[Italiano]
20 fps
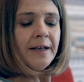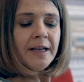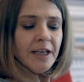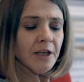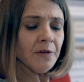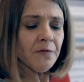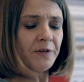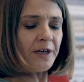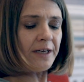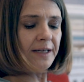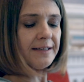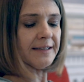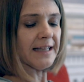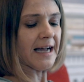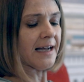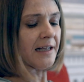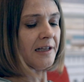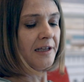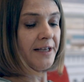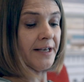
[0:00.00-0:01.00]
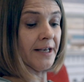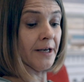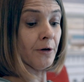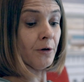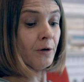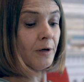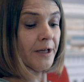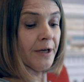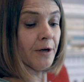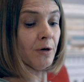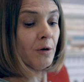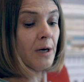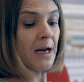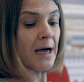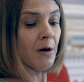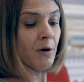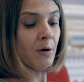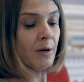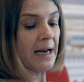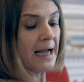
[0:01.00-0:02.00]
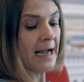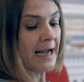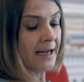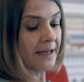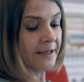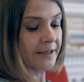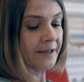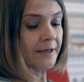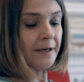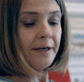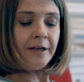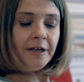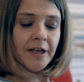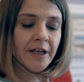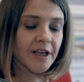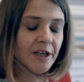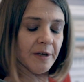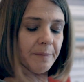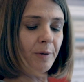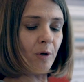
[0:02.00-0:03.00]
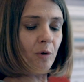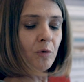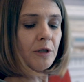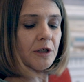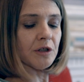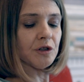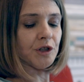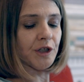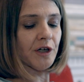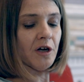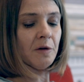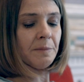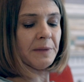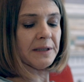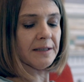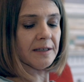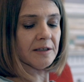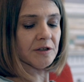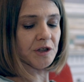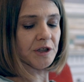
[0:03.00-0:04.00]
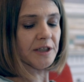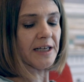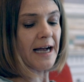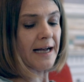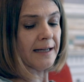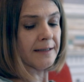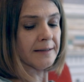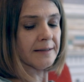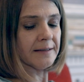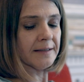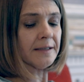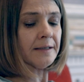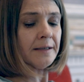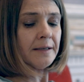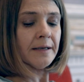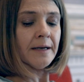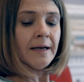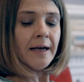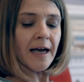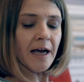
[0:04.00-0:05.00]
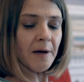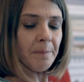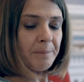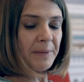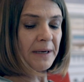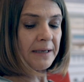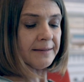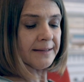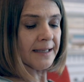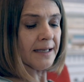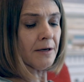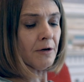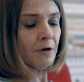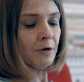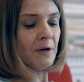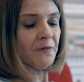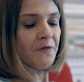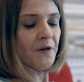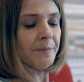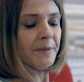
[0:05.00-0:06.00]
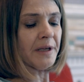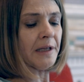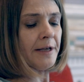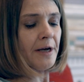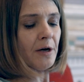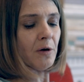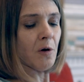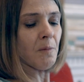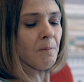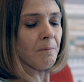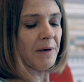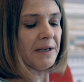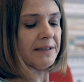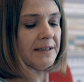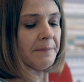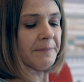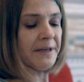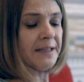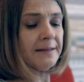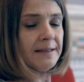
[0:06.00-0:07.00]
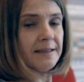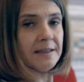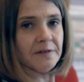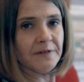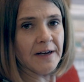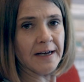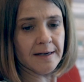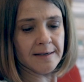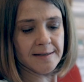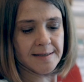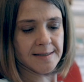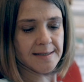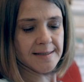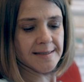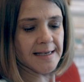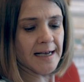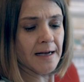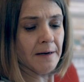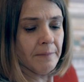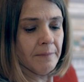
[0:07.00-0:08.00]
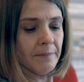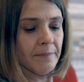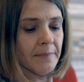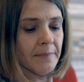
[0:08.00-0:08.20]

In verità gli Eo, Leo, Lao, Lai e i bruchi geometri giganti appartengono a famiglie completamente diverse, sa?